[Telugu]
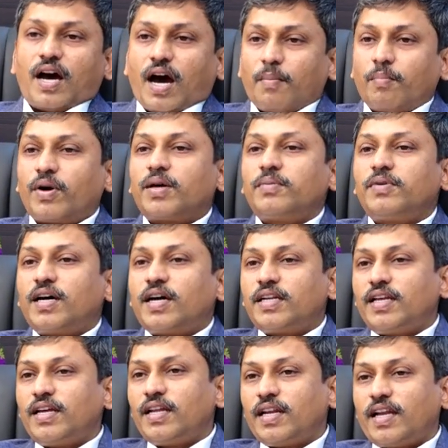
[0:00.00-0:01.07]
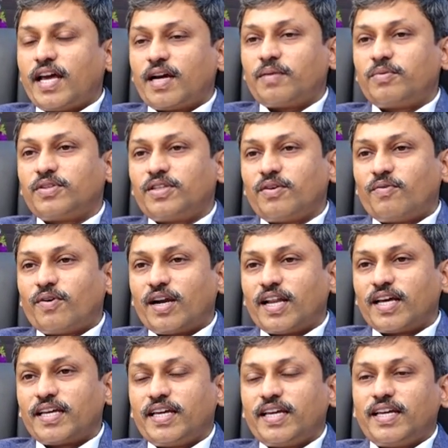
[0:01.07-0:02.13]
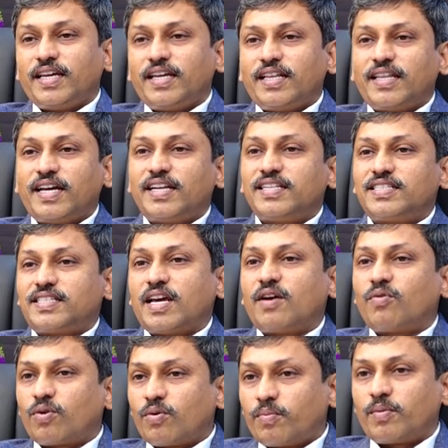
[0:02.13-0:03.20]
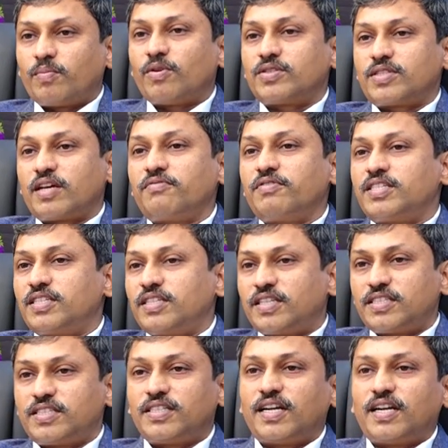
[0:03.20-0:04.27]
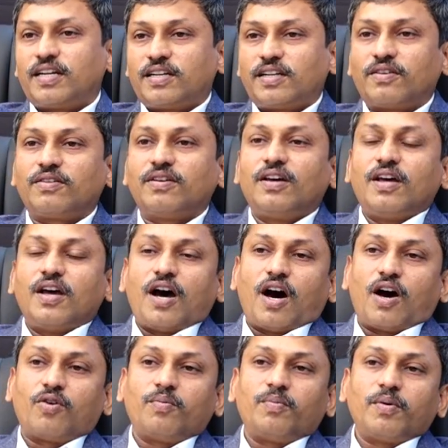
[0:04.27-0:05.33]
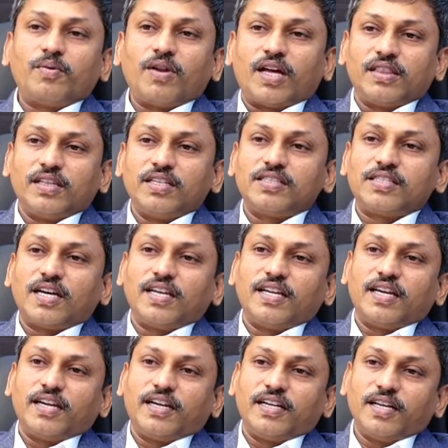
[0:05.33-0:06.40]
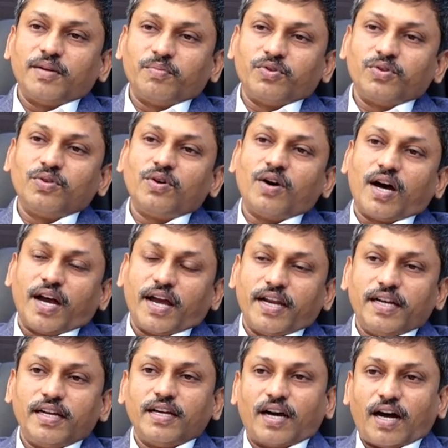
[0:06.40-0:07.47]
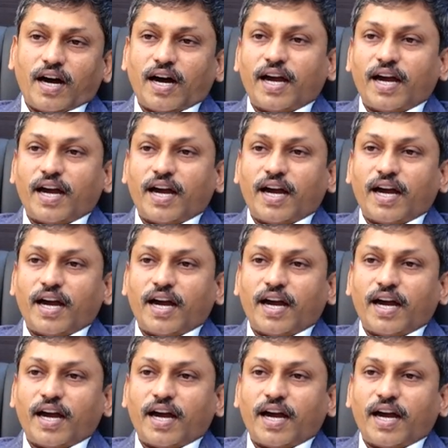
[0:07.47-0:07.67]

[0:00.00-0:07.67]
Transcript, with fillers: అమ్మడం కానీ లేకపోతే వాళ్ళకి దాన్ని సేవ రూపంలో సర్వీస్ ఇండస్ట్రీ అంటారు ఆ రూపంలో అందించాలి అని అంటే ముందు ఆ ఐ ఆ